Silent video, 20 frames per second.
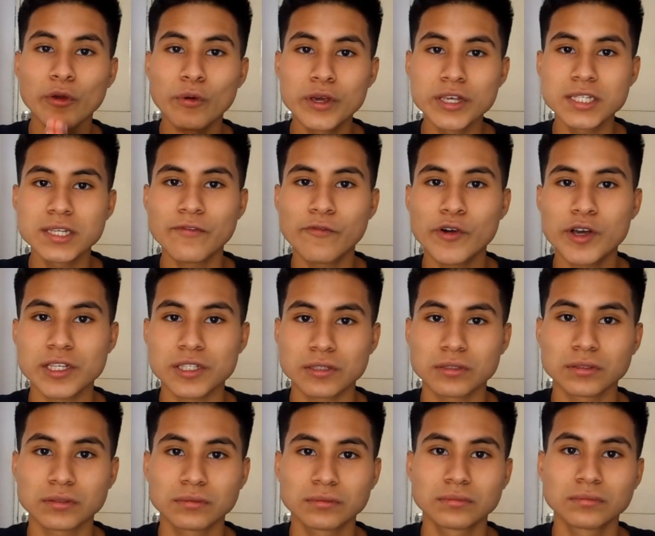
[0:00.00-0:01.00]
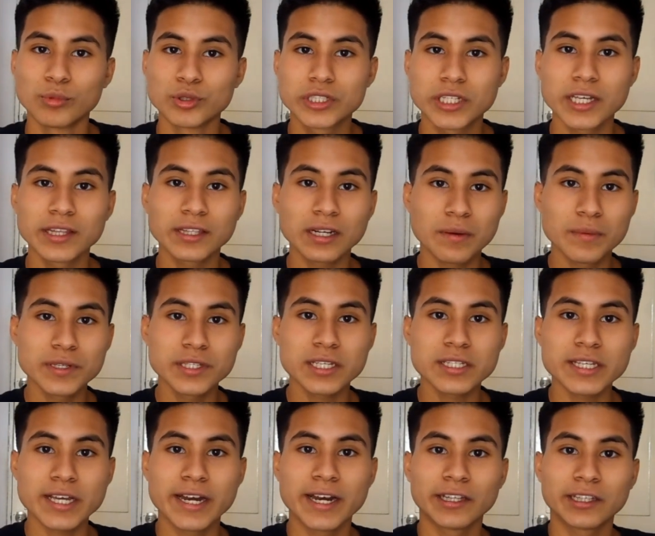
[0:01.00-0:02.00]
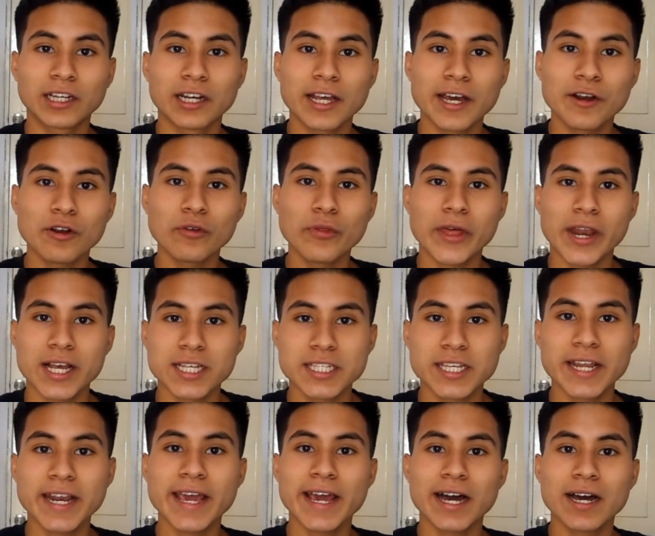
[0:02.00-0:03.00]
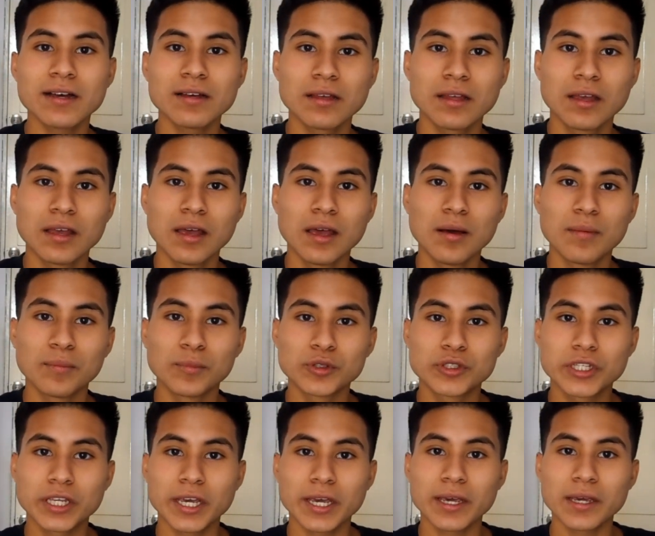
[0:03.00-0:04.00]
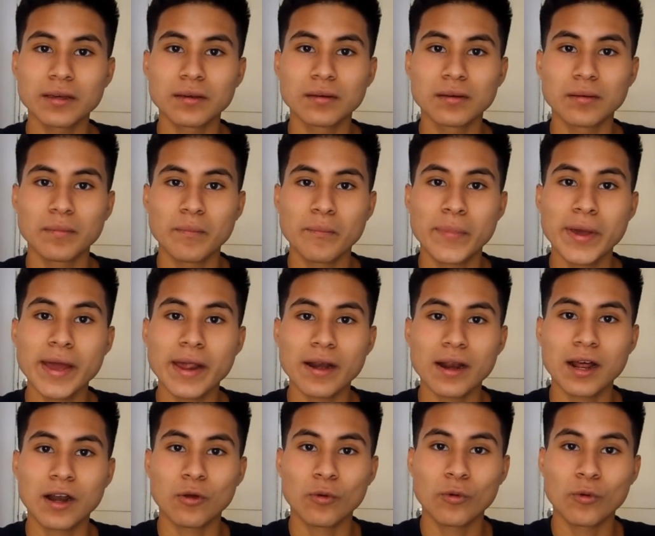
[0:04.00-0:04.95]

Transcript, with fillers: que yo hice fue esto. Busqué entrevistas en italiano de la Serie A, busqué ver